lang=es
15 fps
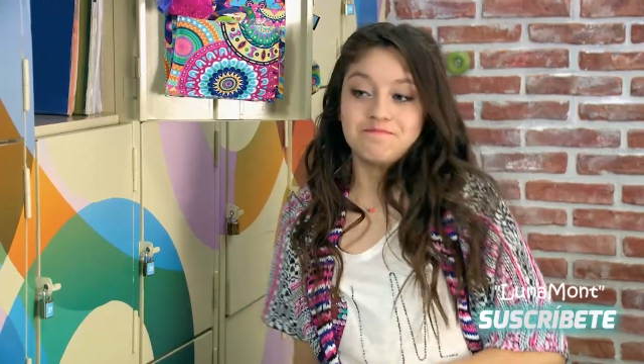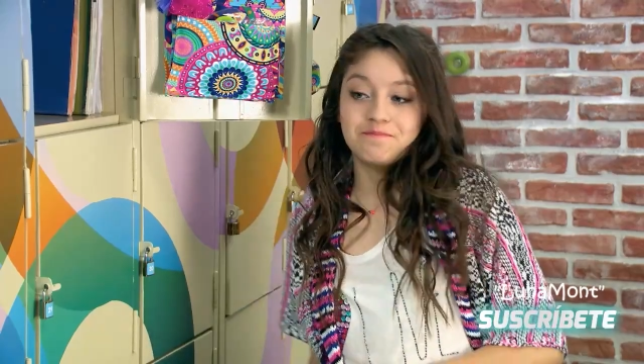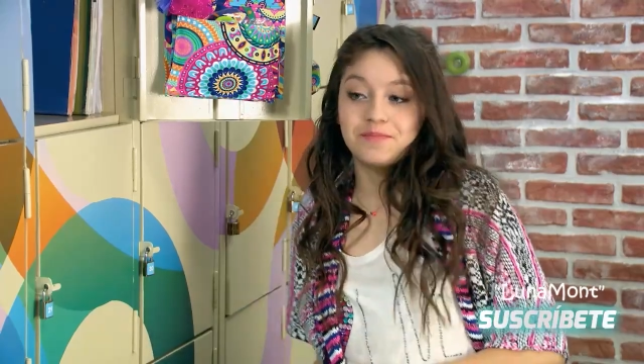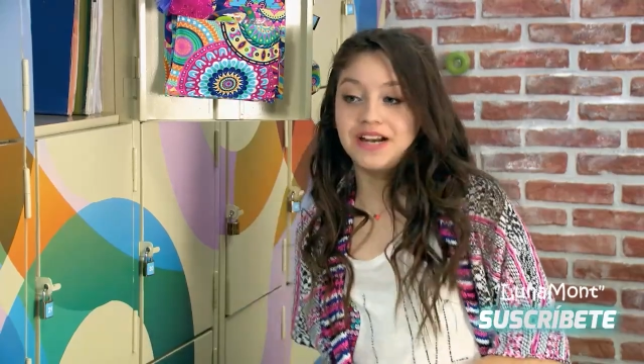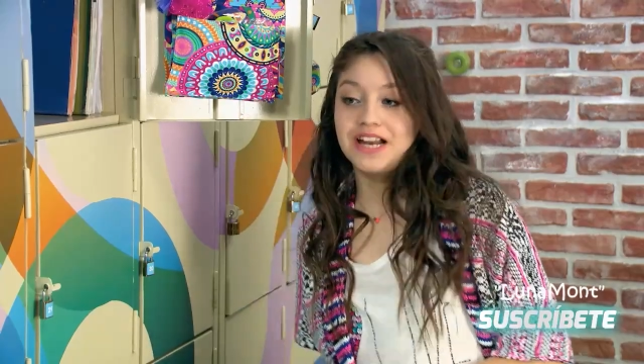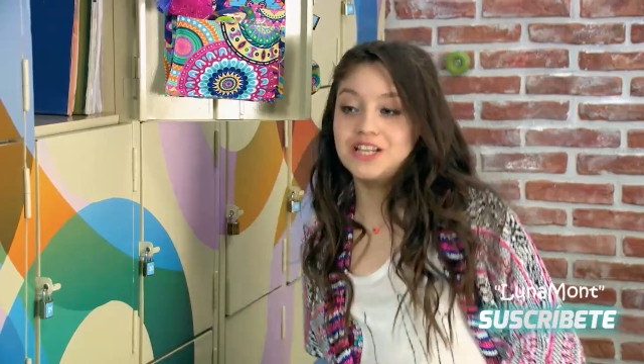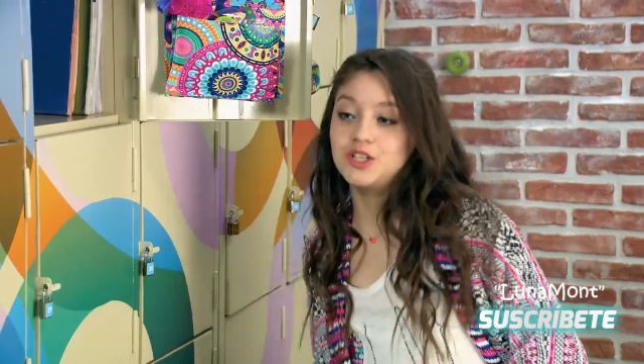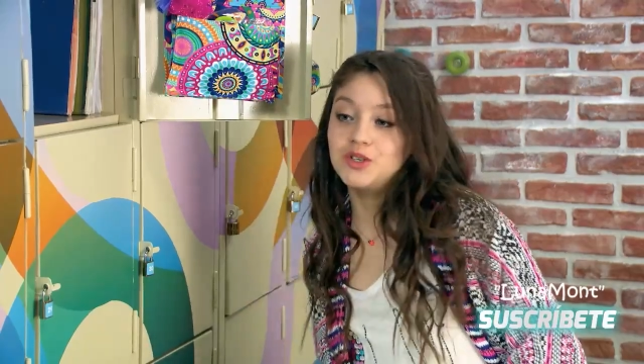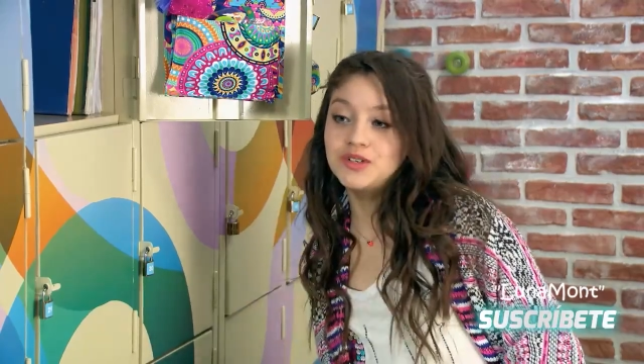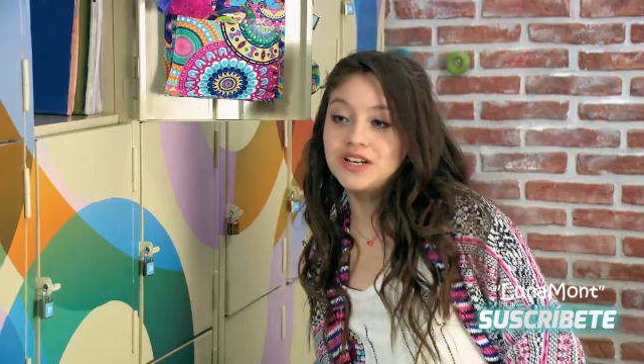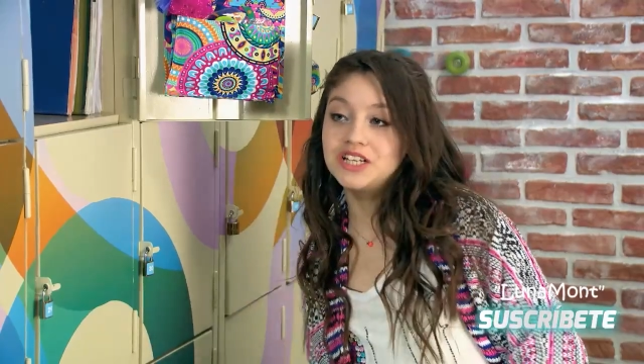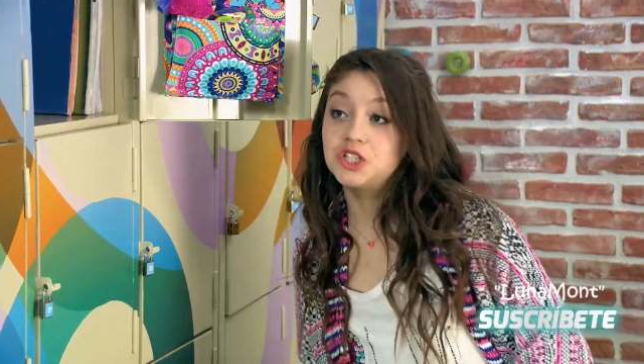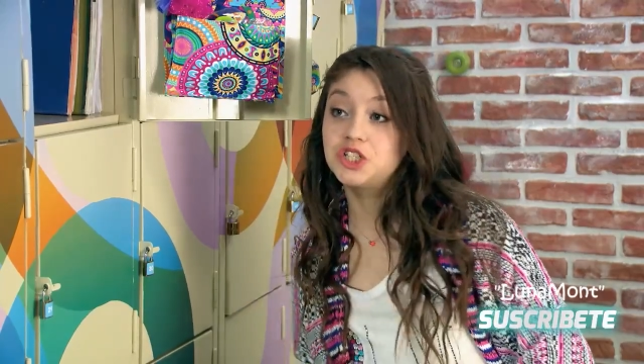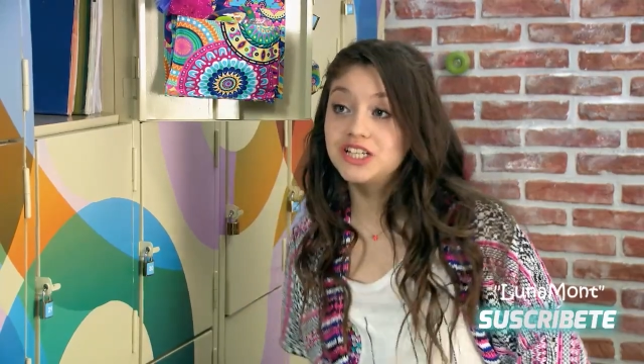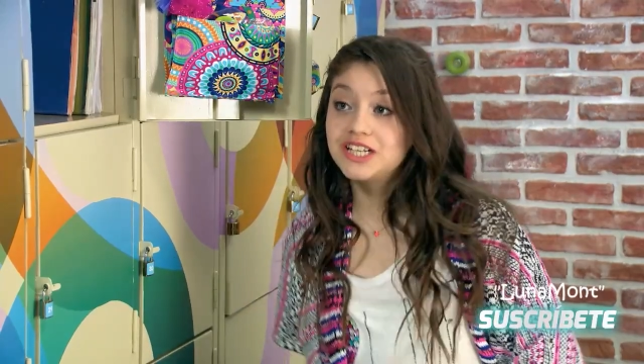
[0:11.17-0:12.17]
apareció
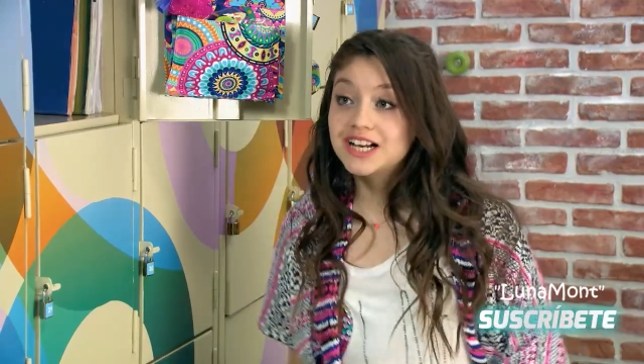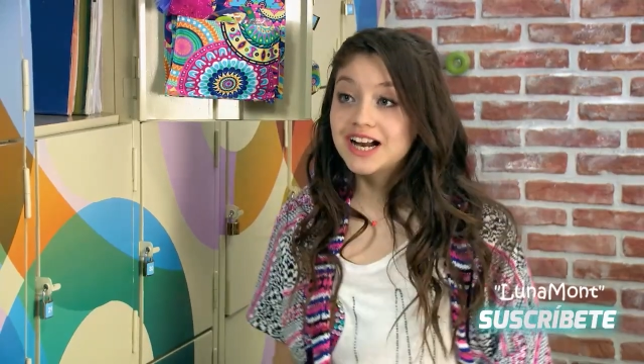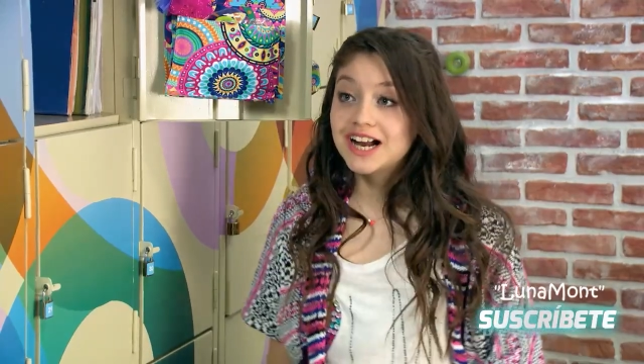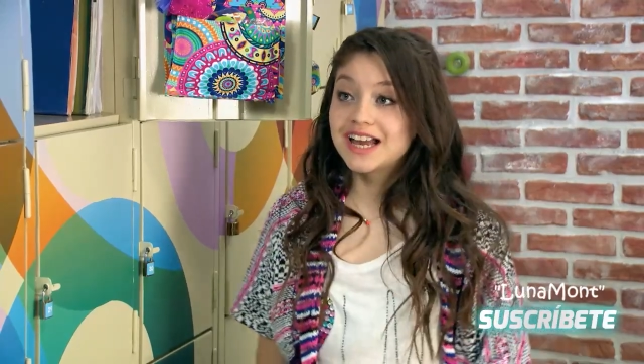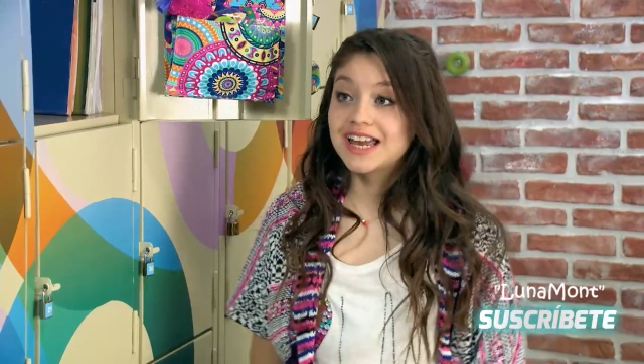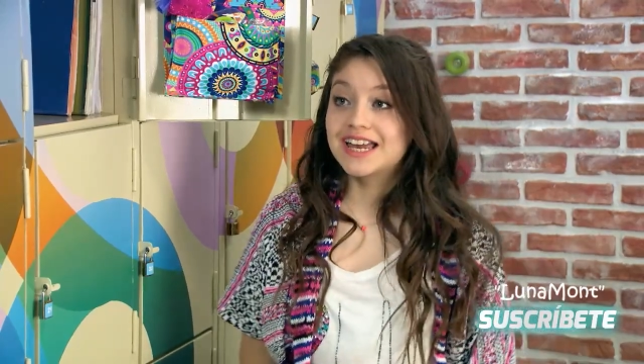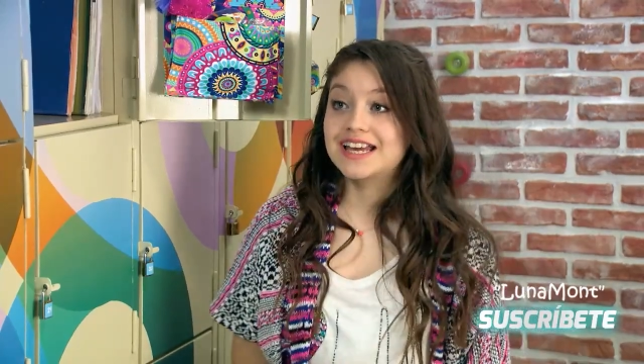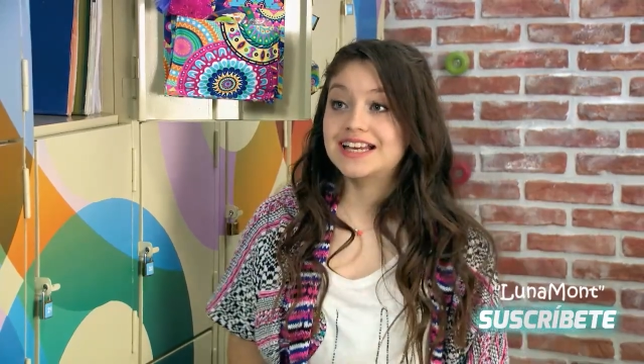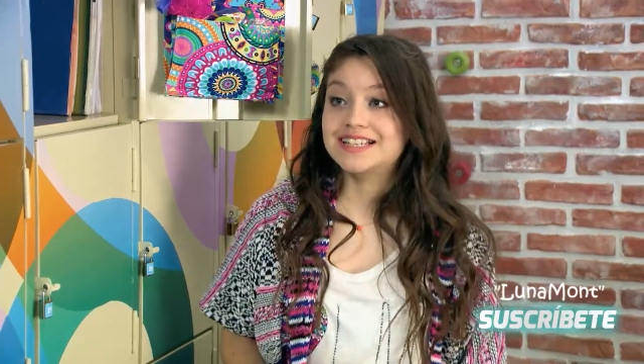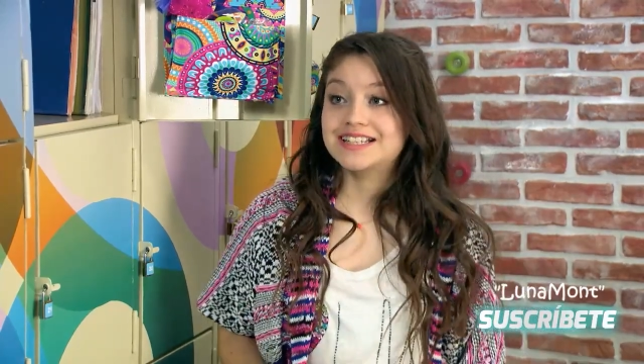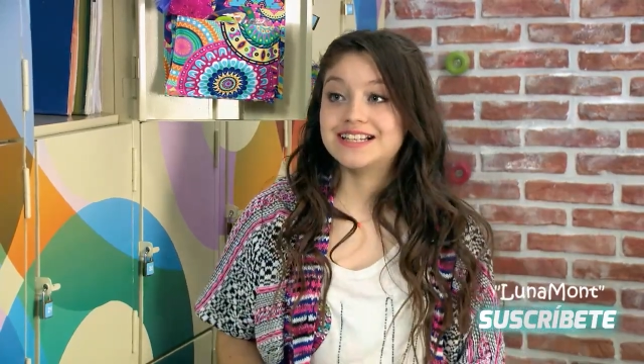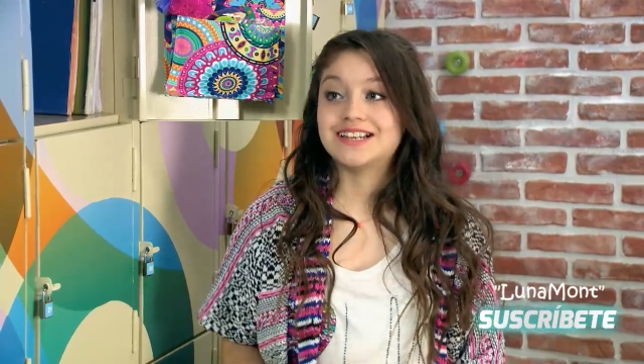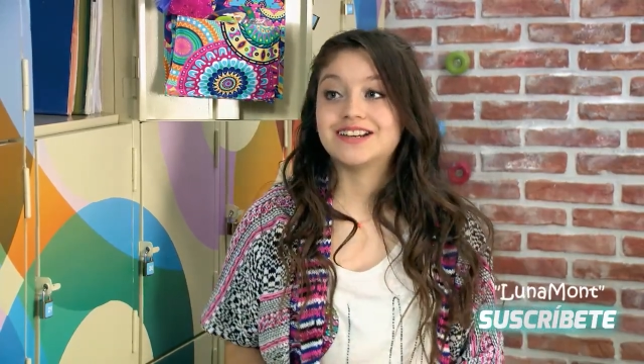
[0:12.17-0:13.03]
una chica que es